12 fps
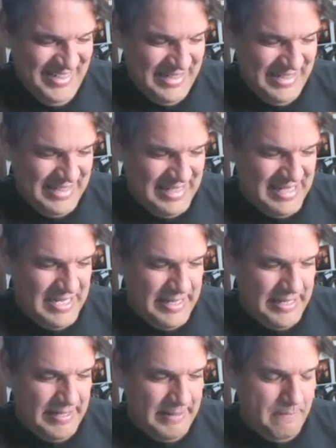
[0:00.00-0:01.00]

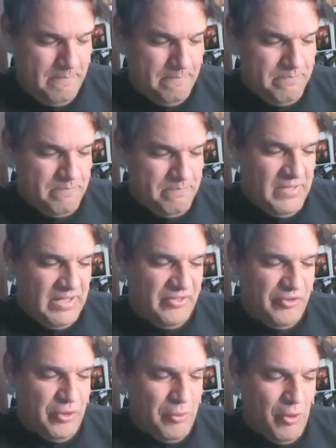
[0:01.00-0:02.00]
É,
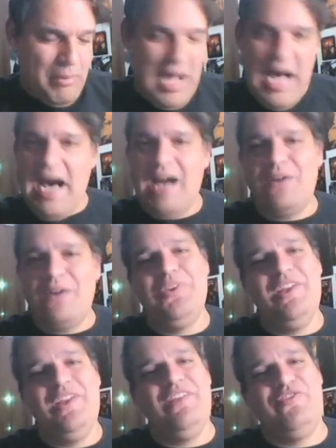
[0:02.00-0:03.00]
foi mal barraco,
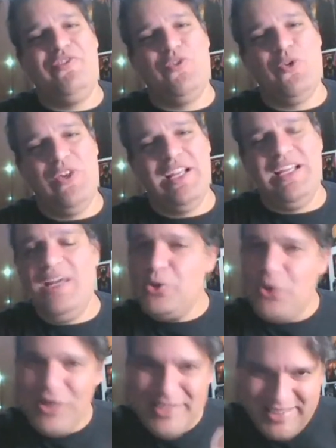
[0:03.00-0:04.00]
D? Foi.
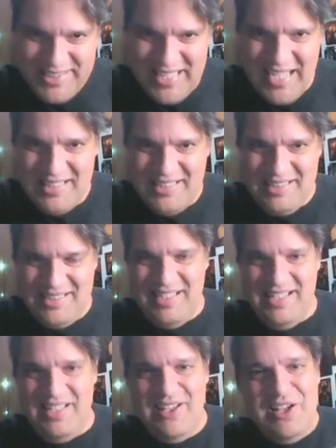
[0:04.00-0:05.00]
Eu dou risada,
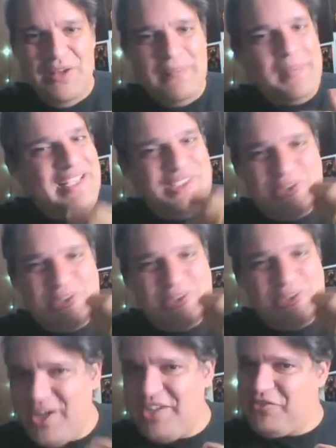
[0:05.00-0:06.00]
D, que a
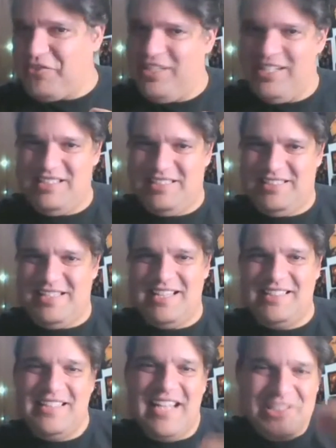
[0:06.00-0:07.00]
história foi
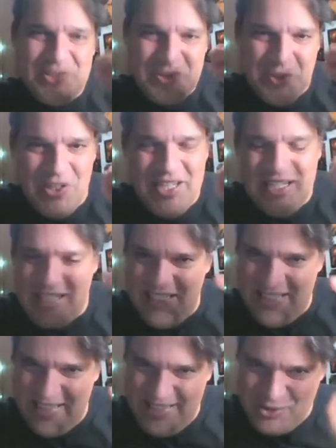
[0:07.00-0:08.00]
engraçada. A história,
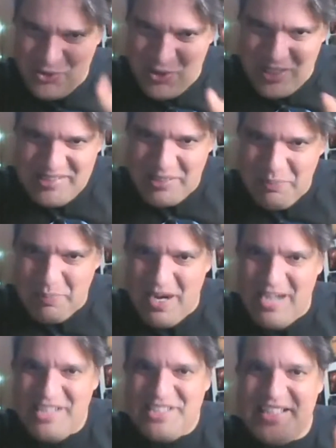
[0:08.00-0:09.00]
só essa
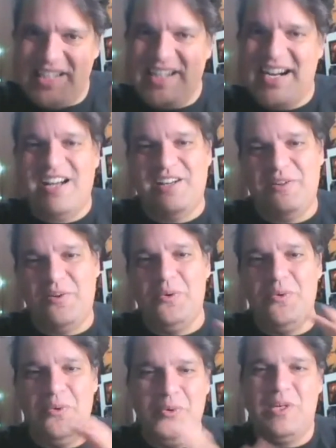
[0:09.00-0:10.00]
parte da Carla
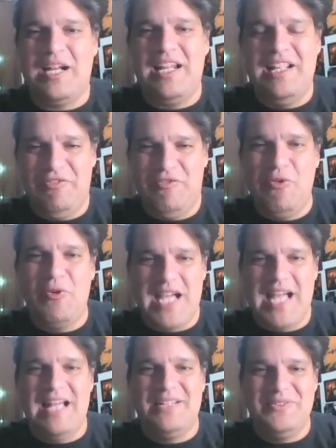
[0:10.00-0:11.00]
com o carinha
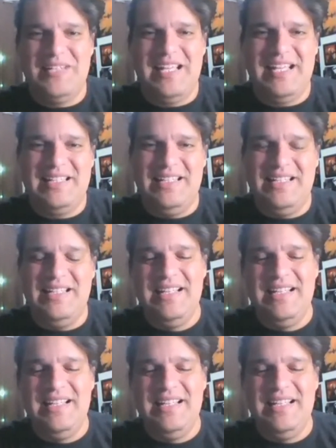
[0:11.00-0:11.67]
folgado, né, D?